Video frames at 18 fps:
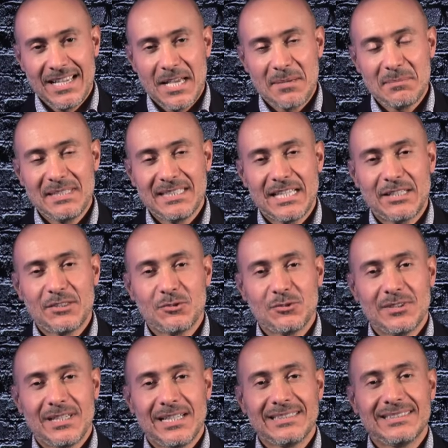امين
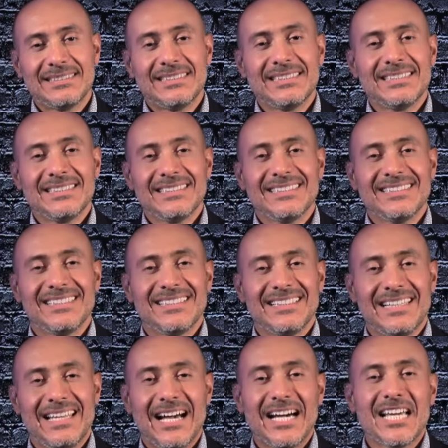انه قد إيه
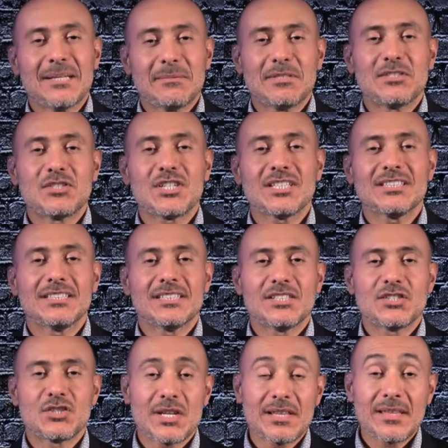العالم عن جد
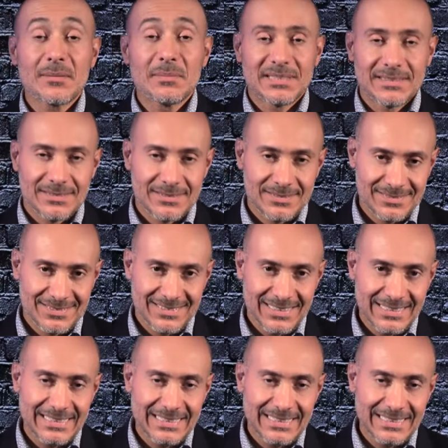انجذبت